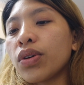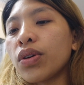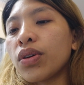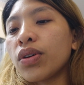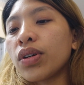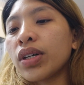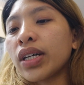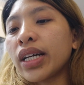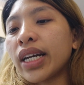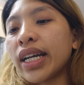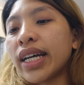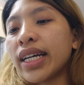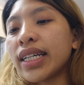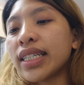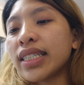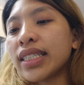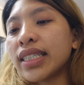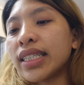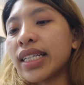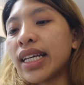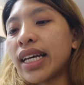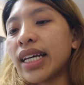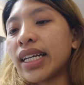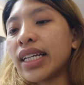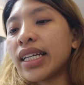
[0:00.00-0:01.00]
Congress
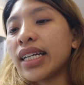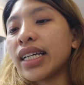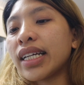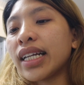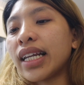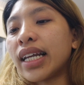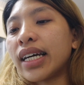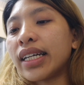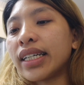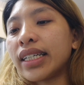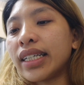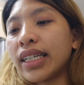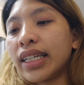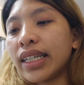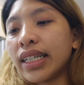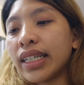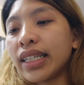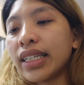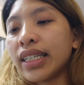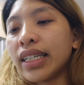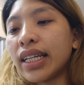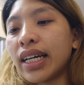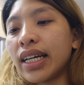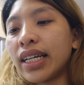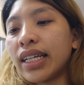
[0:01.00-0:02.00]
Neri Clarin,